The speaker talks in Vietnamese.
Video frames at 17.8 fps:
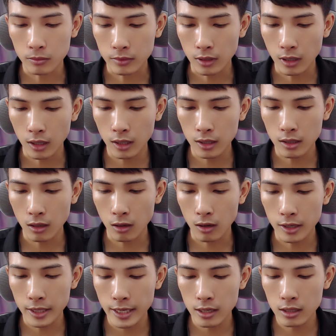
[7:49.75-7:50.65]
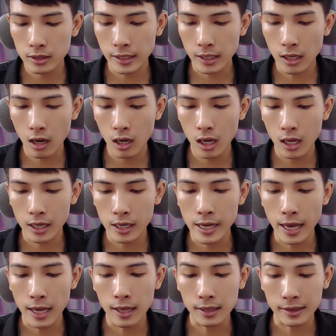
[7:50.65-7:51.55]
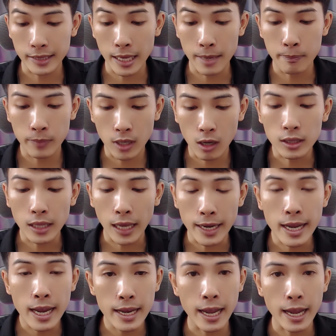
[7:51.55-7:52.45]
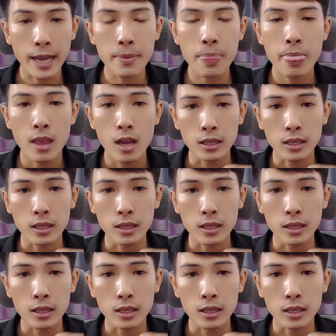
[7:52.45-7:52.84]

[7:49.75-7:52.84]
đó rồi ở đây nó sẽ có là cái để là tiệp có thể gây hại